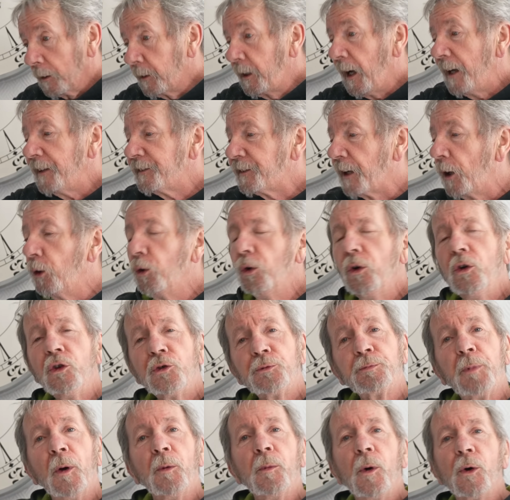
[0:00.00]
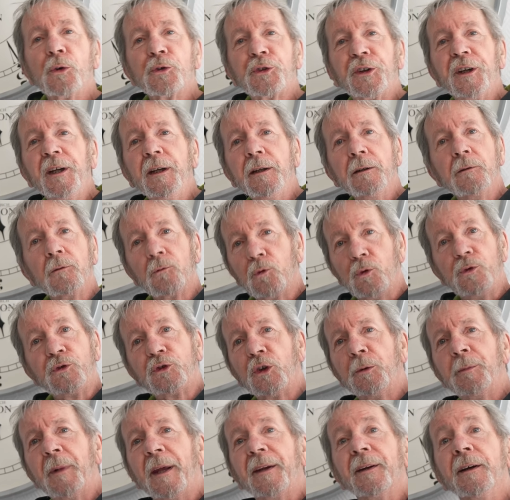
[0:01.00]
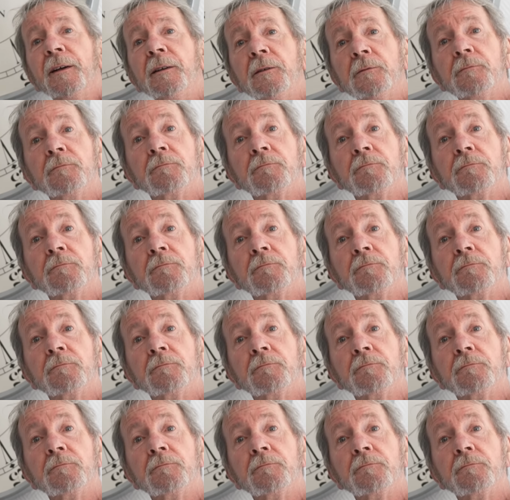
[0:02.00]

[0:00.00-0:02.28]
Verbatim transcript: Grâce à eux, je peux manger une semaine. Hein